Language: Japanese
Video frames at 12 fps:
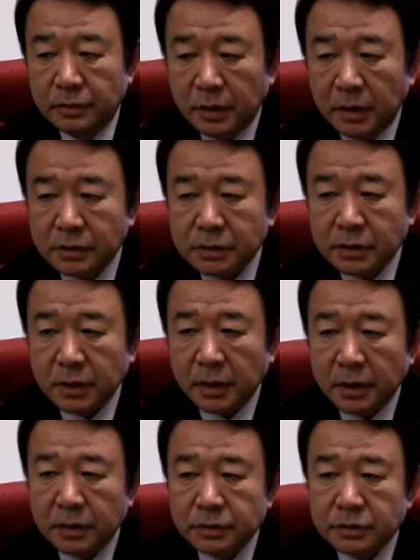話す機
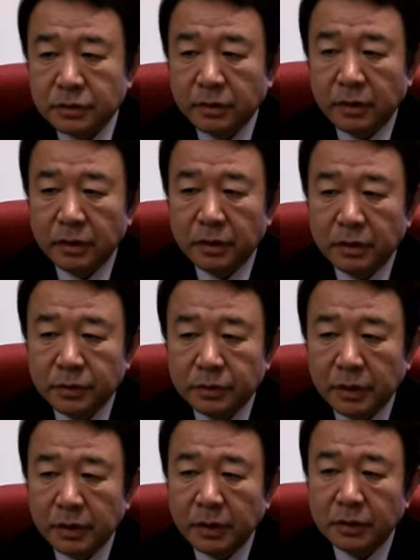会がある人はもう
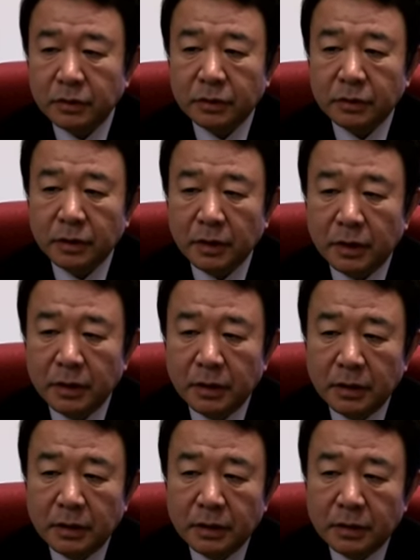大半の方が
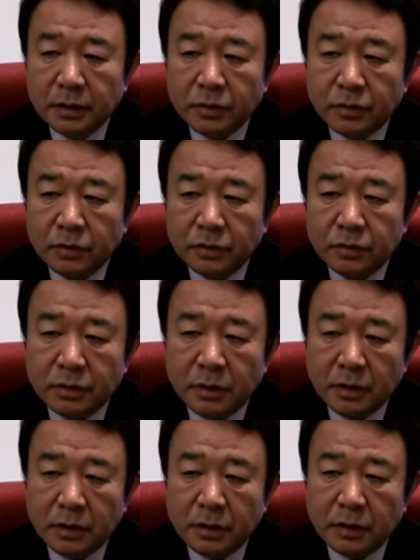こん
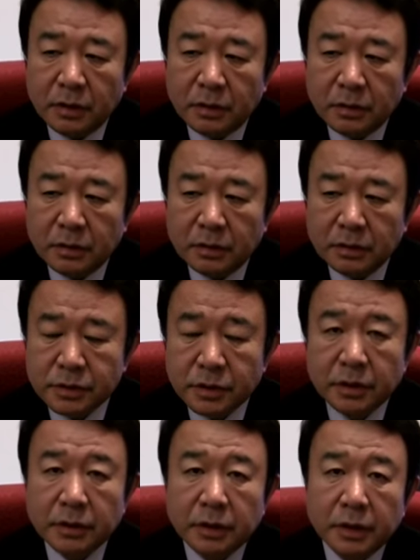な
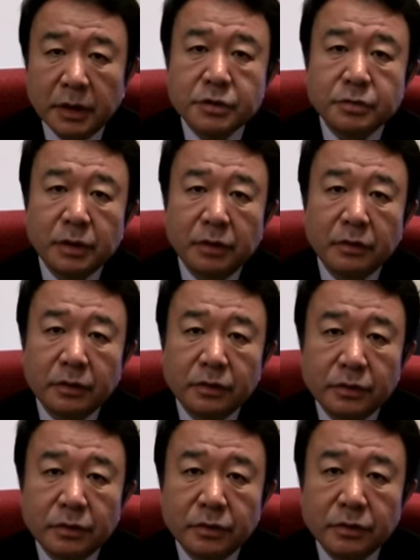政権で大丈夫なのか
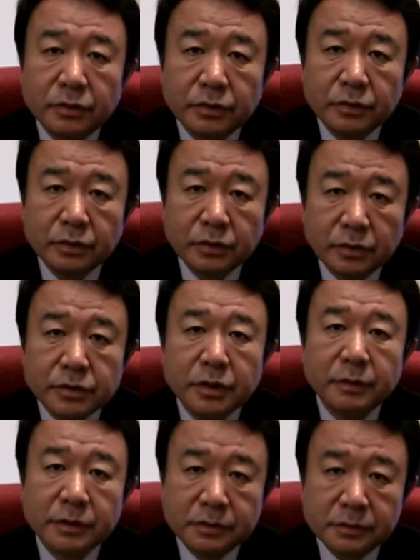ということをおっ
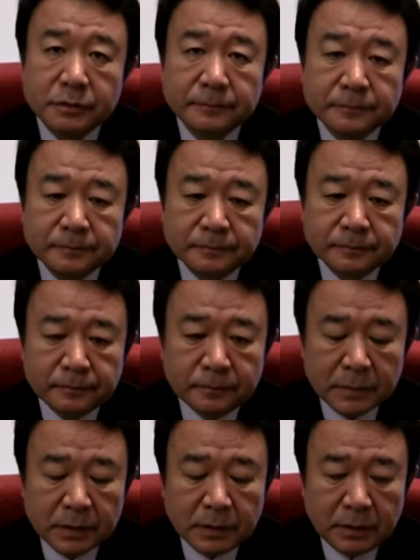しゃいます。
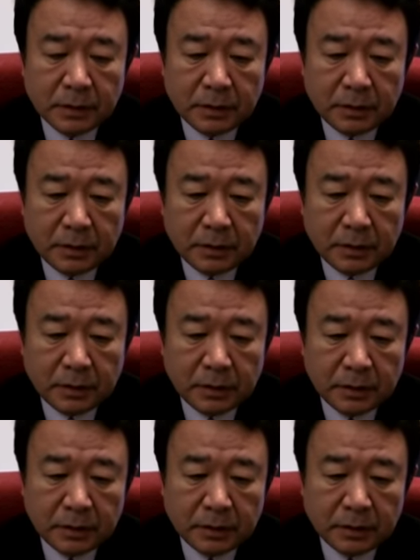
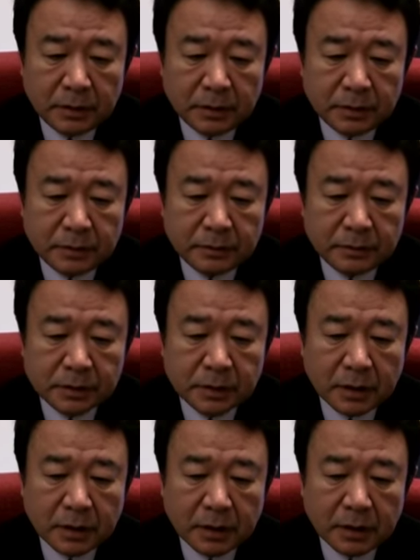えー、です
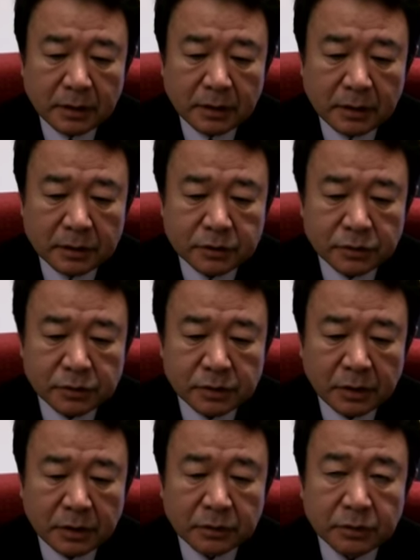から超
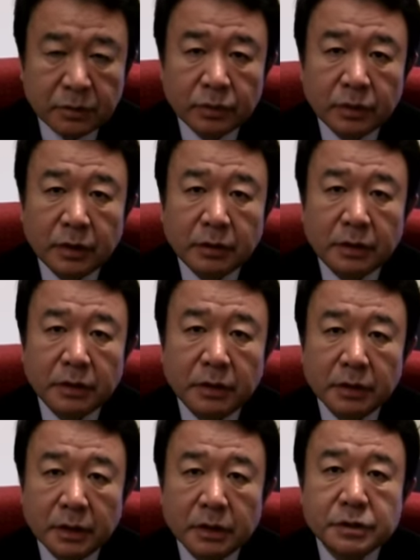人大陸の問題提起
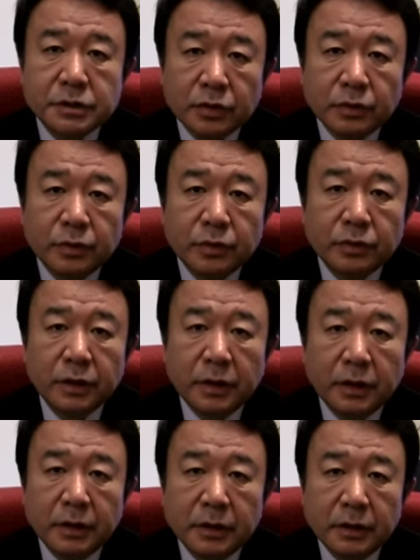は正しいと思うの
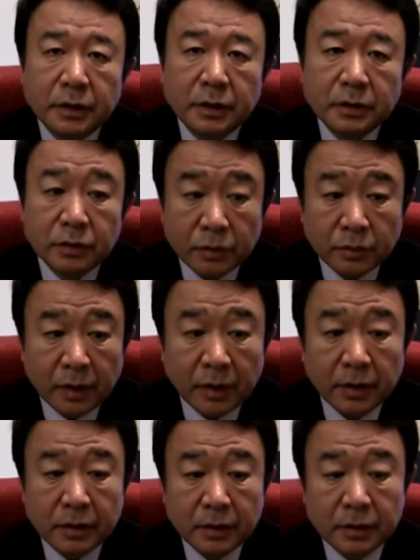で、えー、今
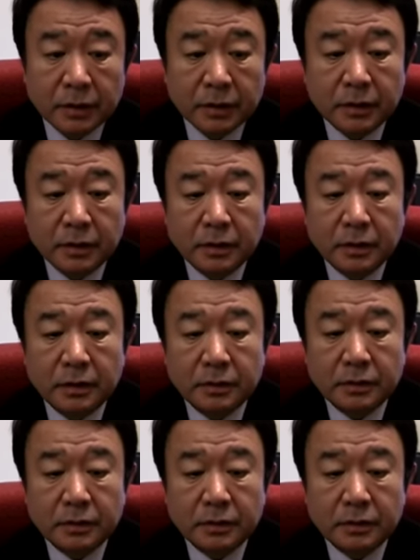日は